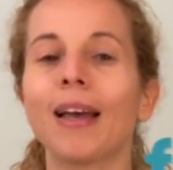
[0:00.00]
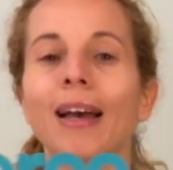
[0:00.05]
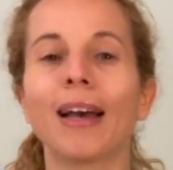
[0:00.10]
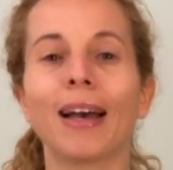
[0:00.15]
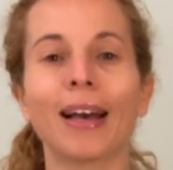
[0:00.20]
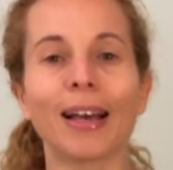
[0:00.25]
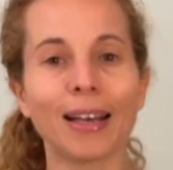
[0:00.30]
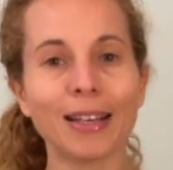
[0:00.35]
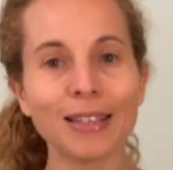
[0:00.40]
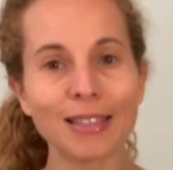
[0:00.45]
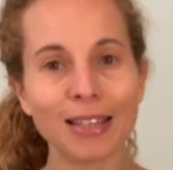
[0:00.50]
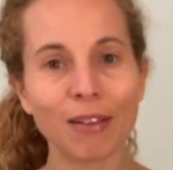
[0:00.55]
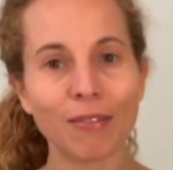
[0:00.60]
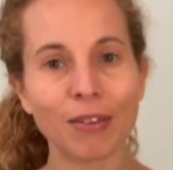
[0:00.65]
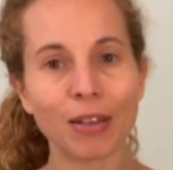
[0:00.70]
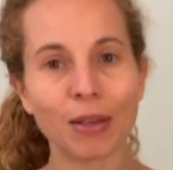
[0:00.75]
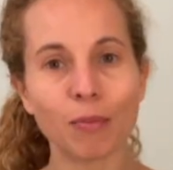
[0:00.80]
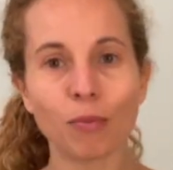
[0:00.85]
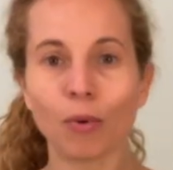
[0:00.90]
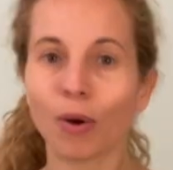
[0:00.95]
Reste
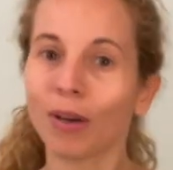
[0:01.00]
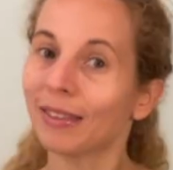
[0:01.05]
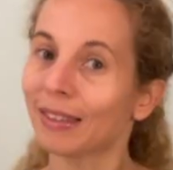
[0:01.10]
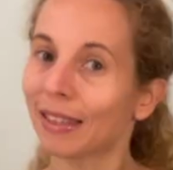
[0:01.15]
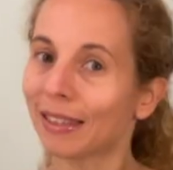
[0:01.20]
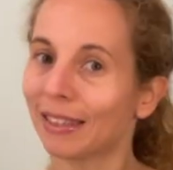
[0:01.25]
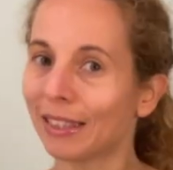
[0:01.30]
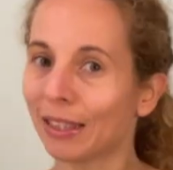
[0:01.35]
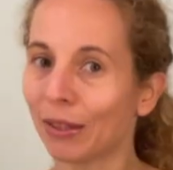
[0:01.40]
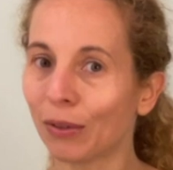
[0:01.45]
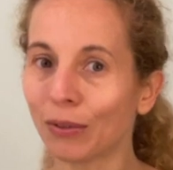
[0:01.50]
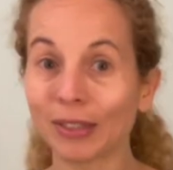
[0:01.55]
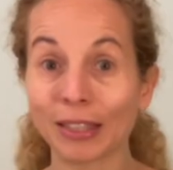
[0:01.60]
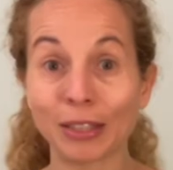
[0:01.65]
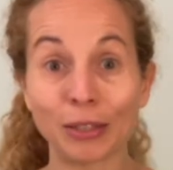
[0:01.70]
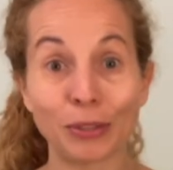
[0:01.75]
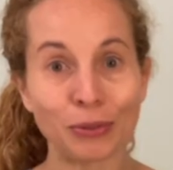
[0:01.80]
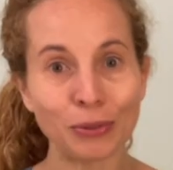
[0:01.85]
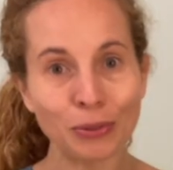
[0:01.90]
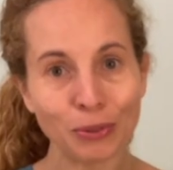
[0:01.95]
avec moi, cette séance
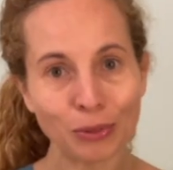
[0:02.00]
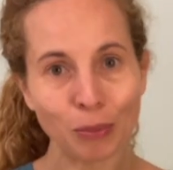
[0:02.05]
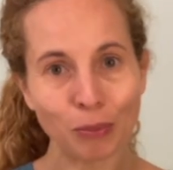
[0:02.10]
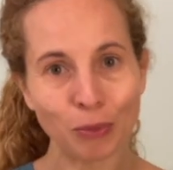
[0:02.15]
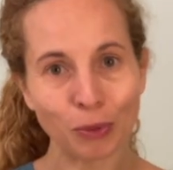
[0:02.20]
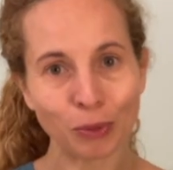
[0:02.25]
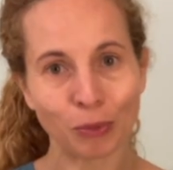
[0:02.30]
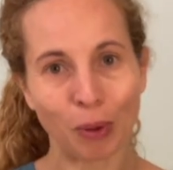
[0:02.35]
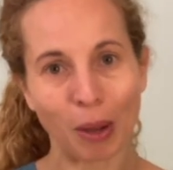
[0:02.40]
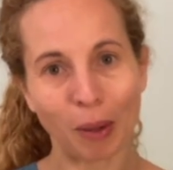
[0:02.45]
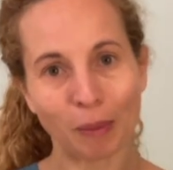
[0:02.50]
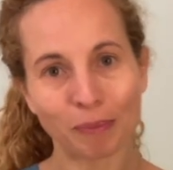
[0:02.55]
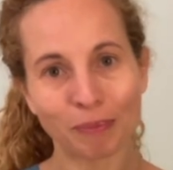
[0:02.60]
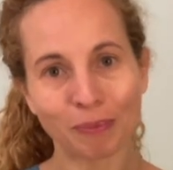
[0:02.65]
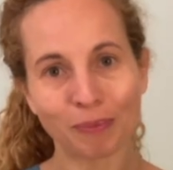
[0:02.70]
est juste pour toi.